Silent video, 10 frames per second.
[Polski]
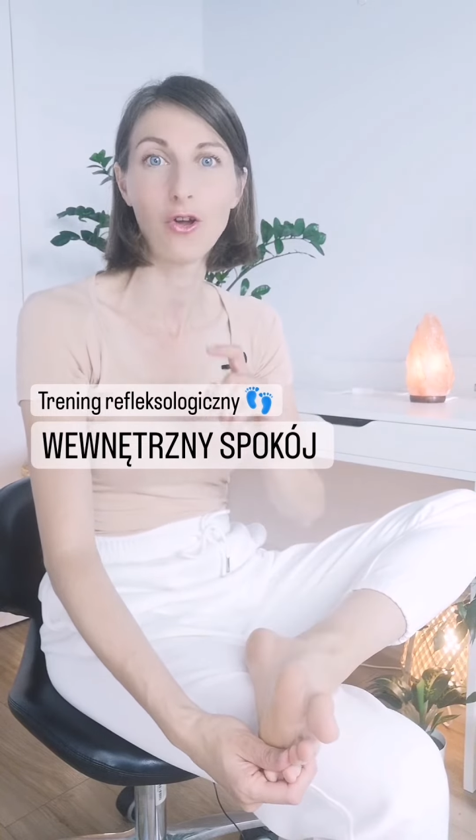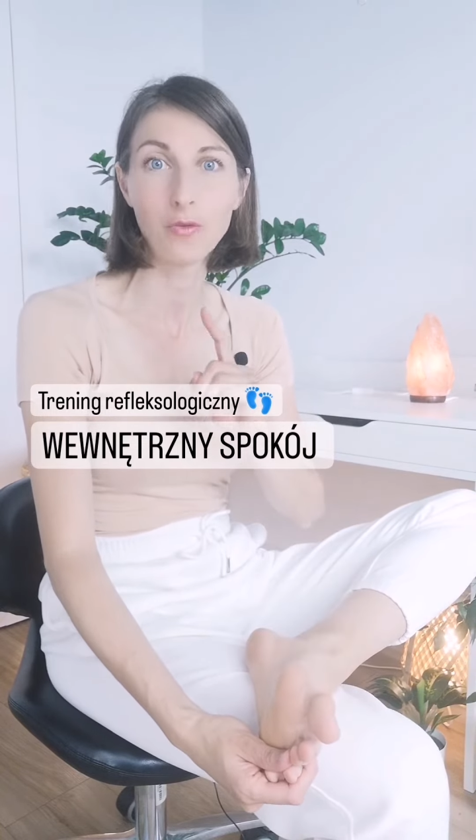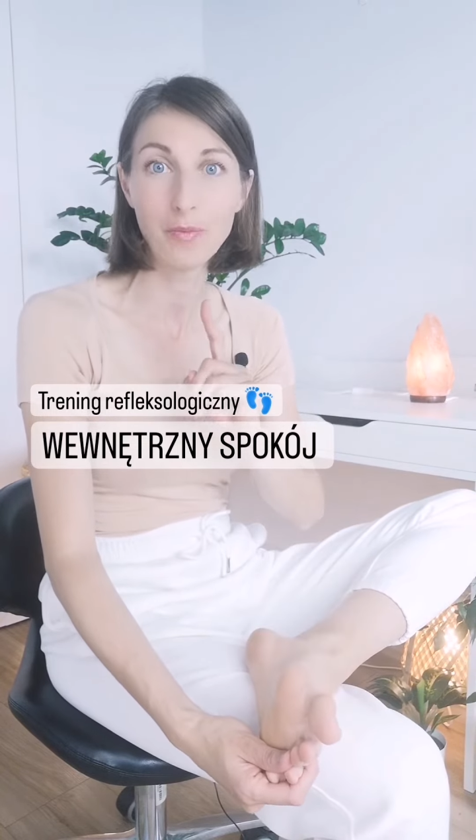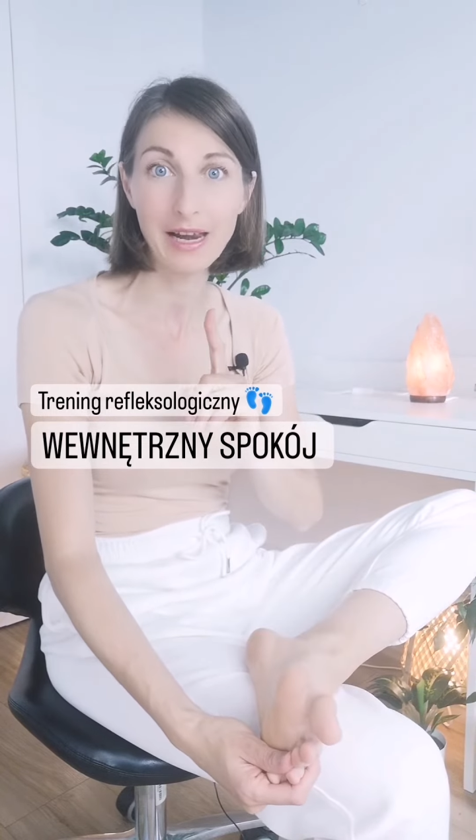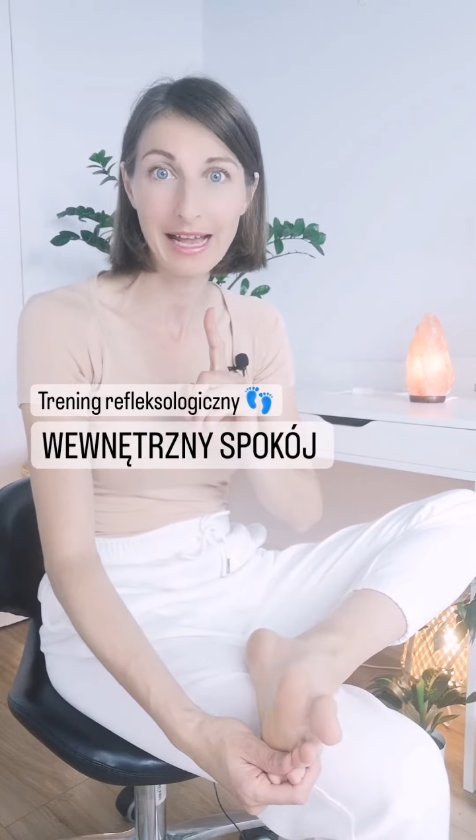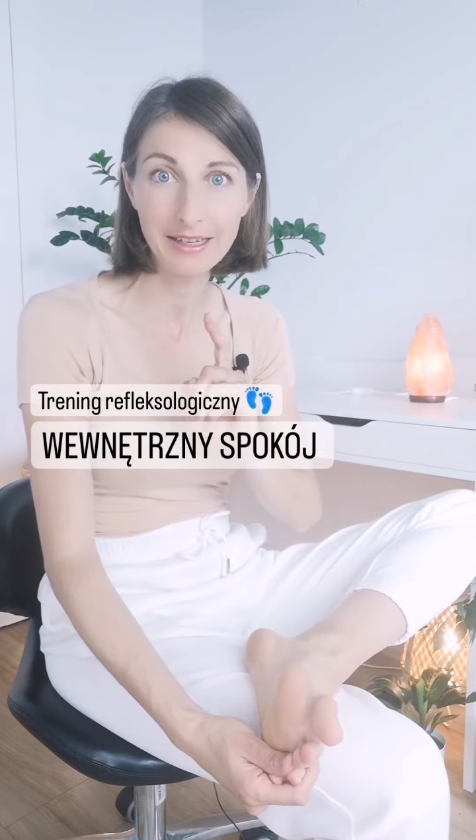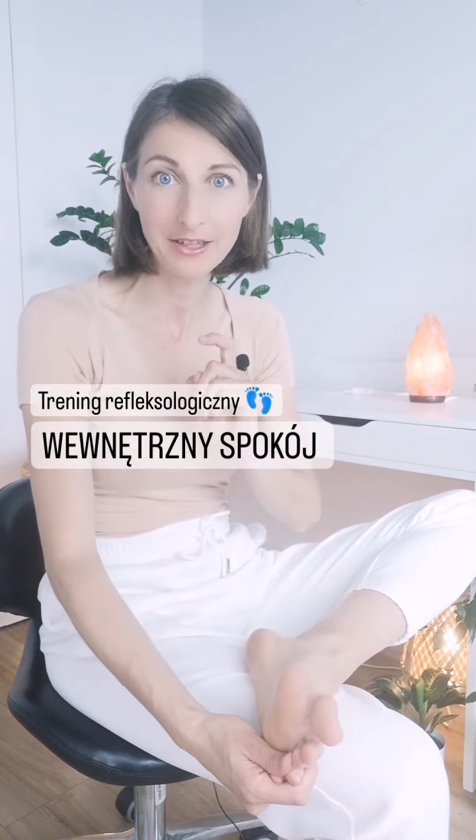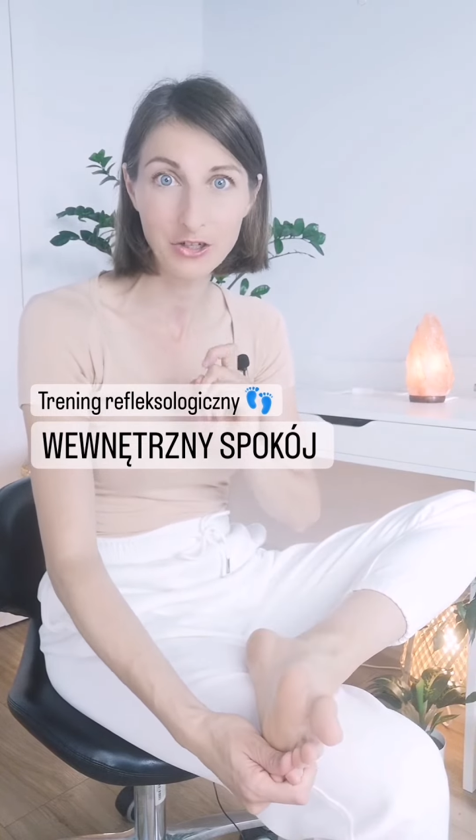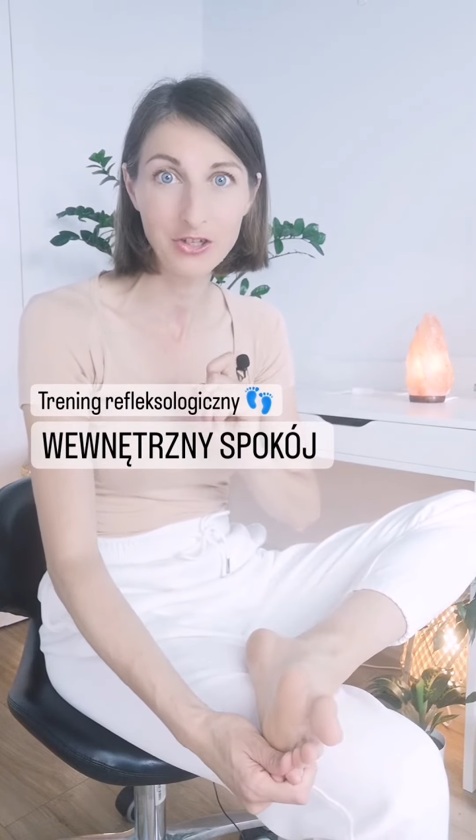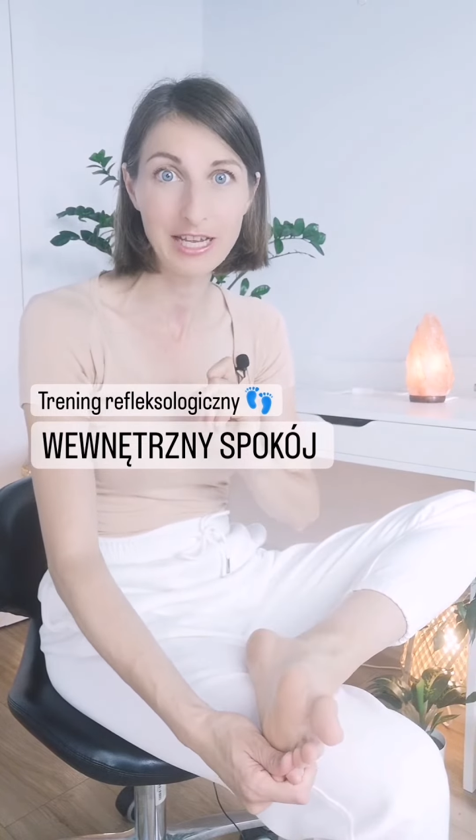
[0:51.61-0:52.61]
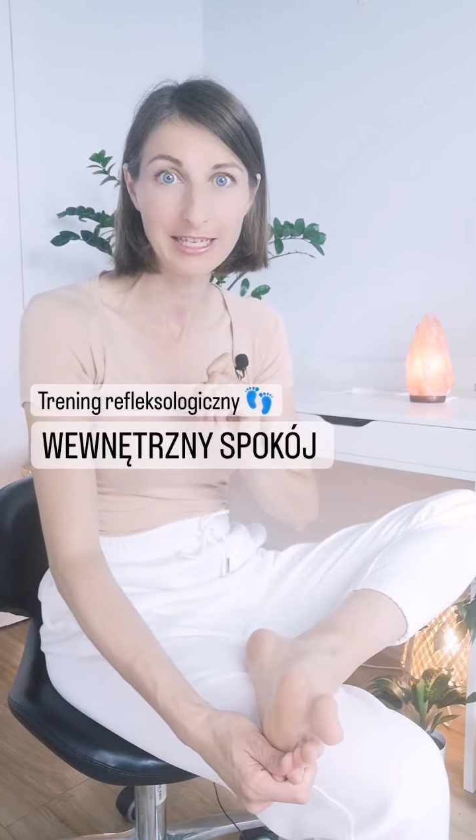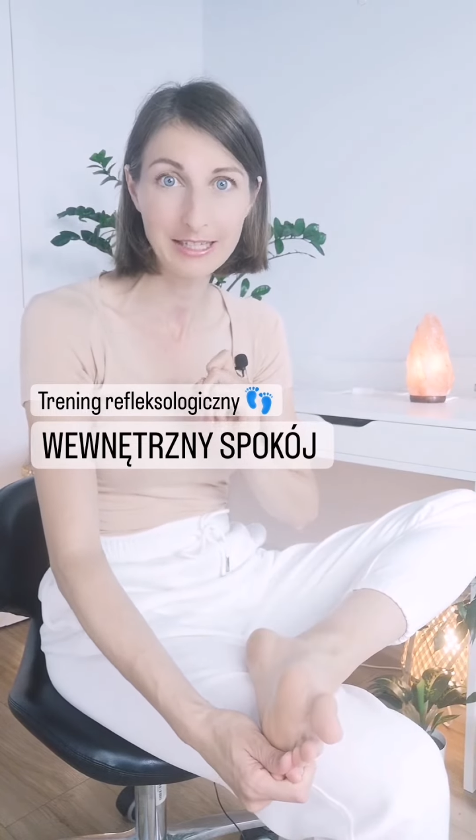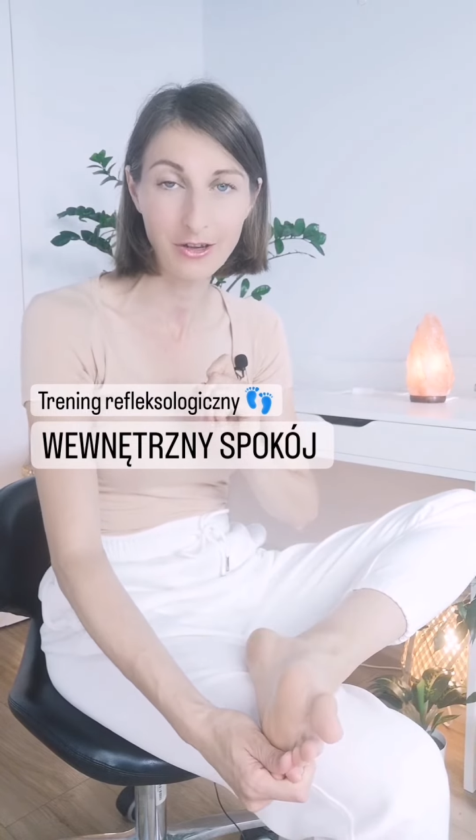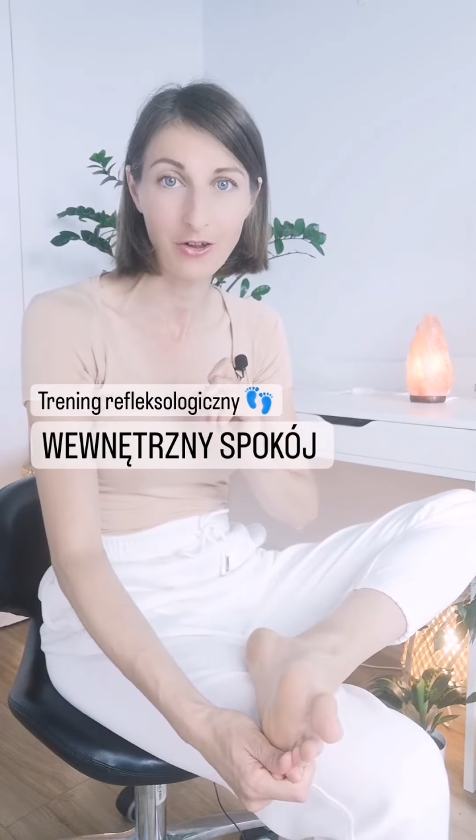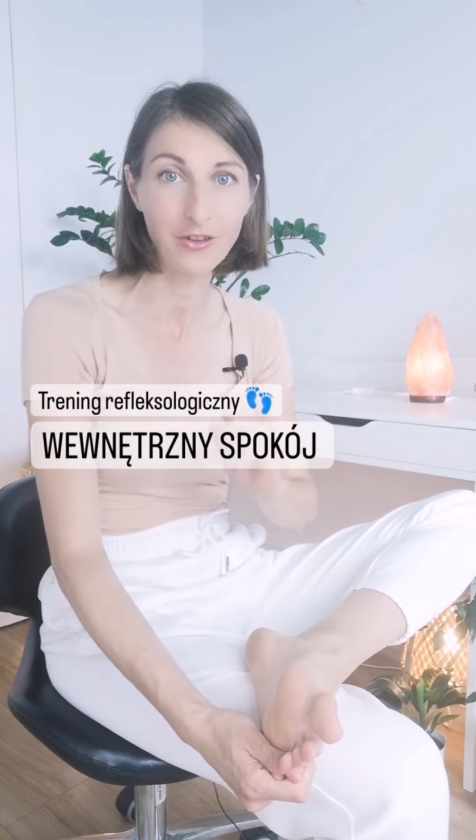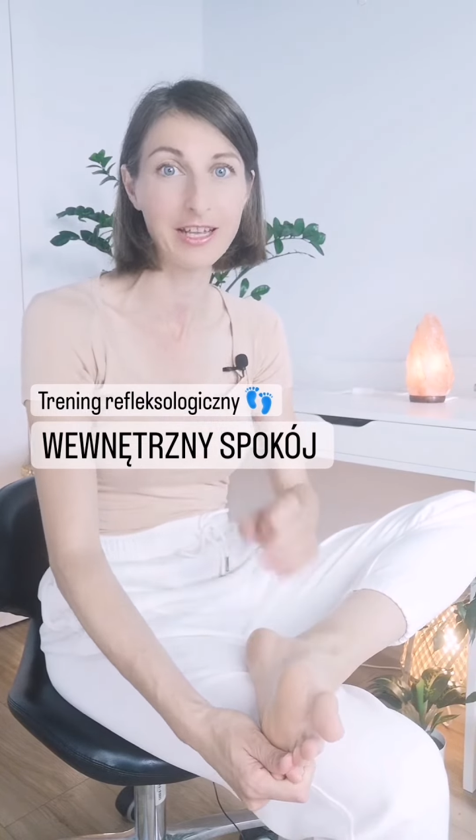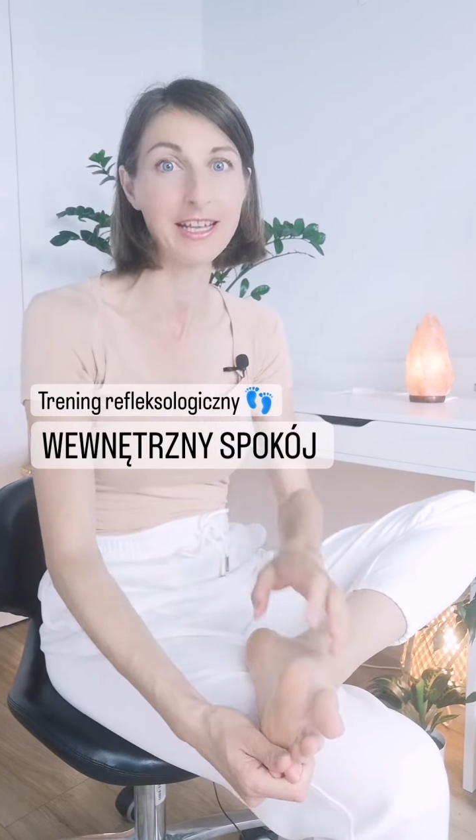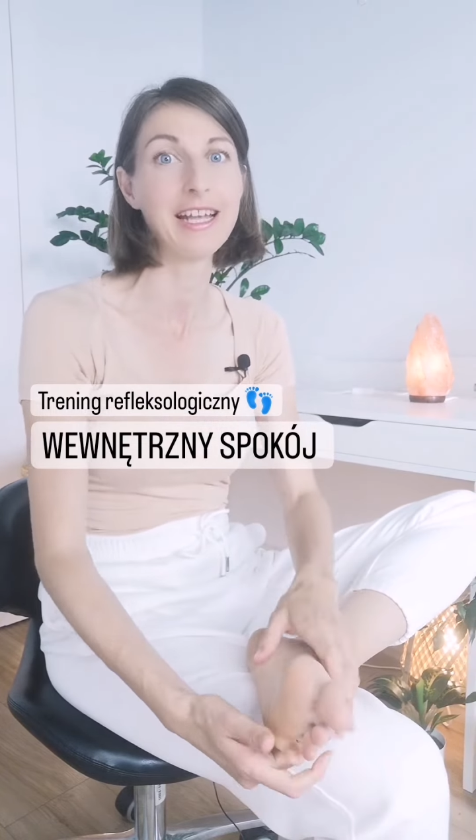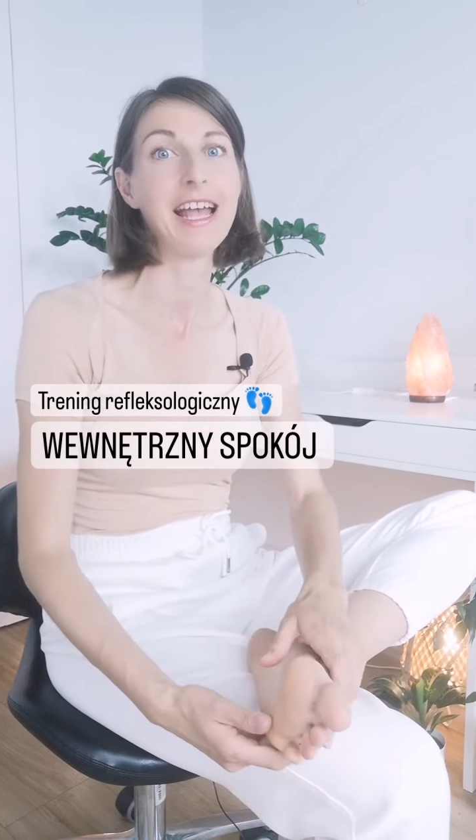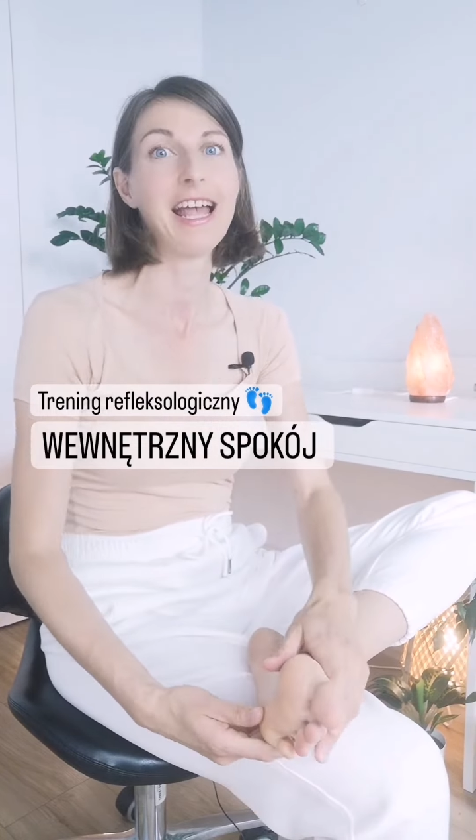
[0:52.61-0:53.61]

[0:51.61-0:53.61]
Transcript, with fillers: od praktycznej strony,